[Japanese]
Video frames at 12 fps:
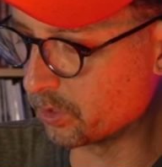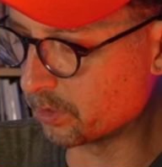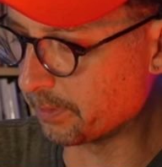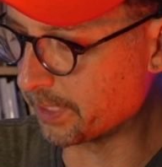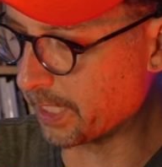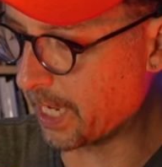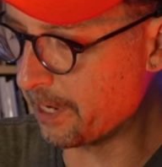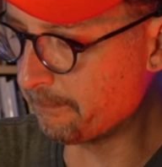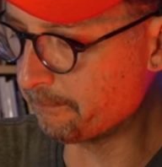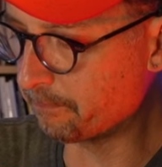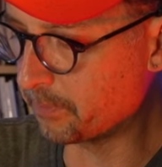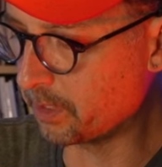ちょっと待ってね
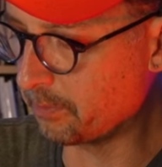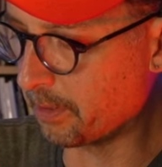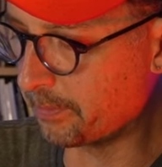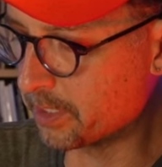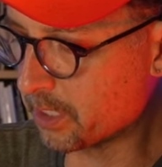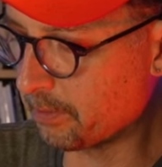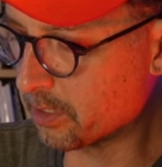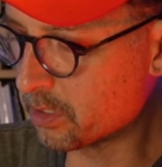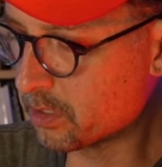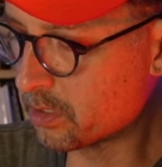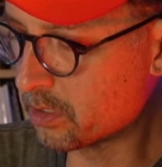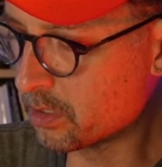今見つけま
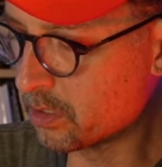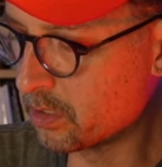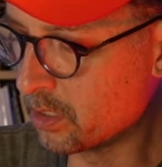す。